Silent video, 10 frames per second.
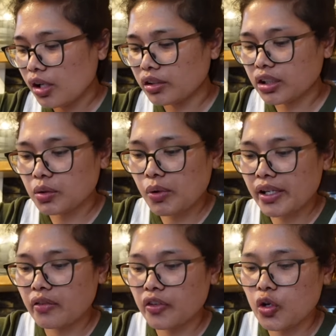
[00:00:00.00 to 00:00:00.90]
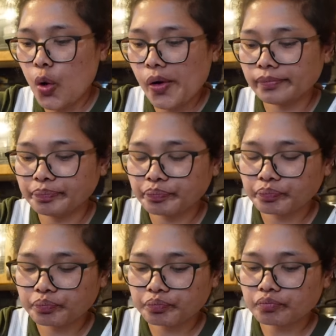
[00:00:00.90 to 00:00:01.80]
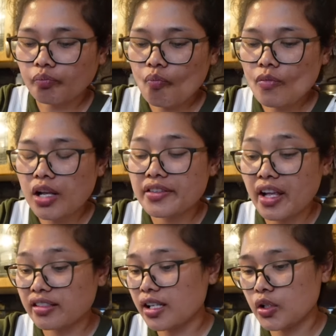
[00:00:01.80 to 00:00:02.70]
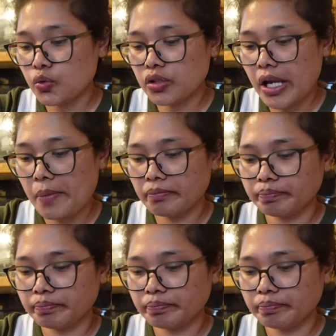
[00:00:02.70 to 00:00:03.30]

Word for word: Kita ketemu lagi di video yang selanjutnya